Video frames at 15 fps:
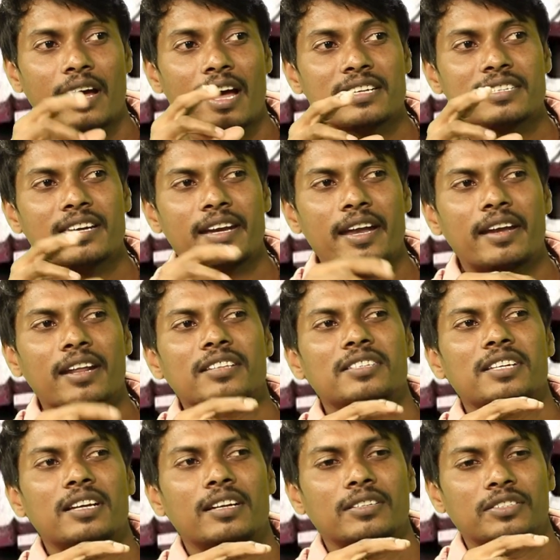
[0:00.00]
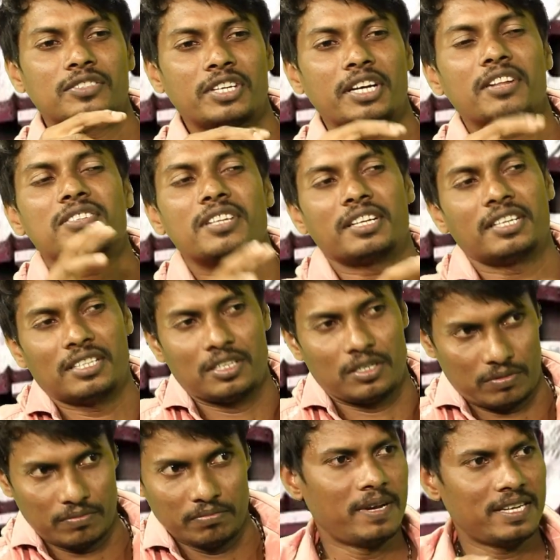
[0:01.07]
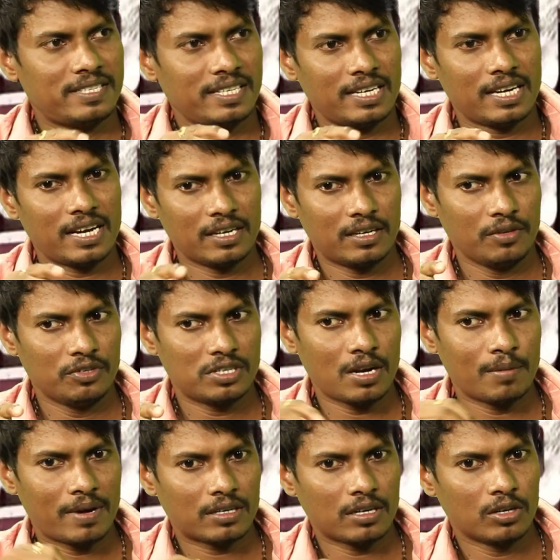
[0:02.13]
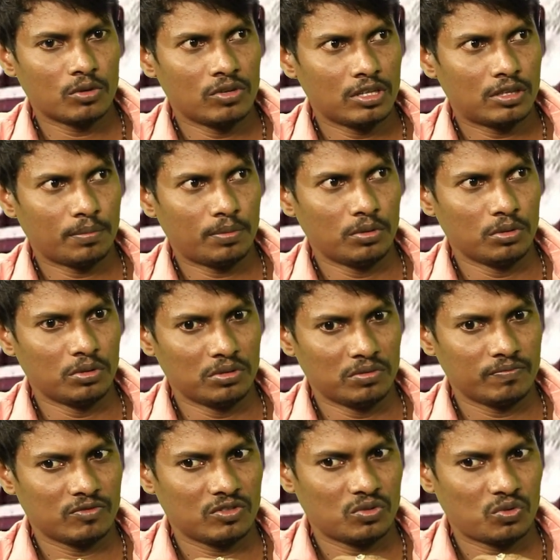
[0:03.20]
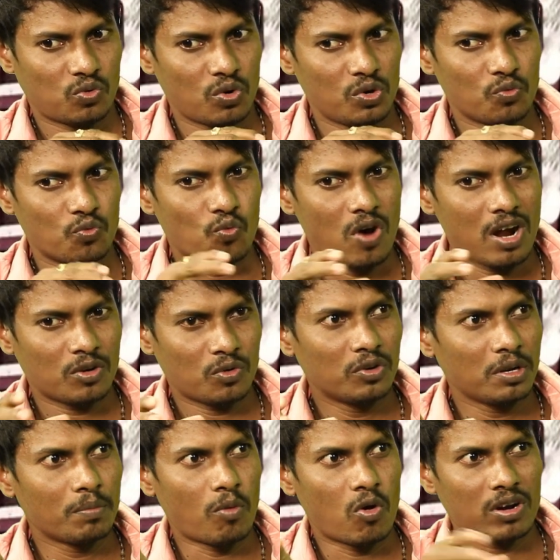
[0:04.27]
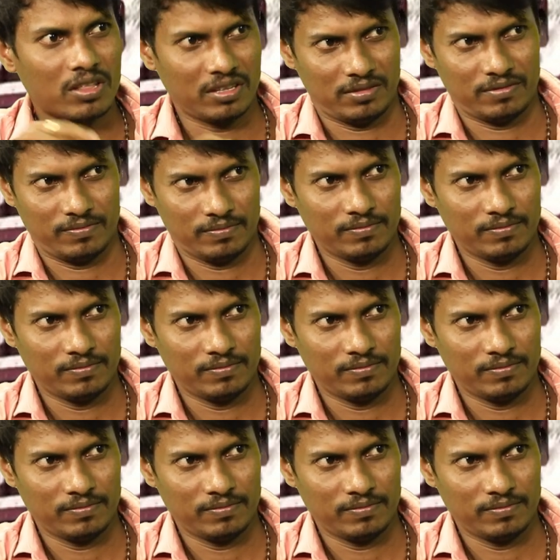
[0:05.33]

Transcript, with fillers: అసిస్టెంట్ డైరెక్టర్గా చేయడం జరిగింది నేను బేసిక్గా ఇలాంటి విషయాలు మాట్లాడుకునేటప్పుడు కొన్ని వాట్ ఉంటే బాగుంటుంది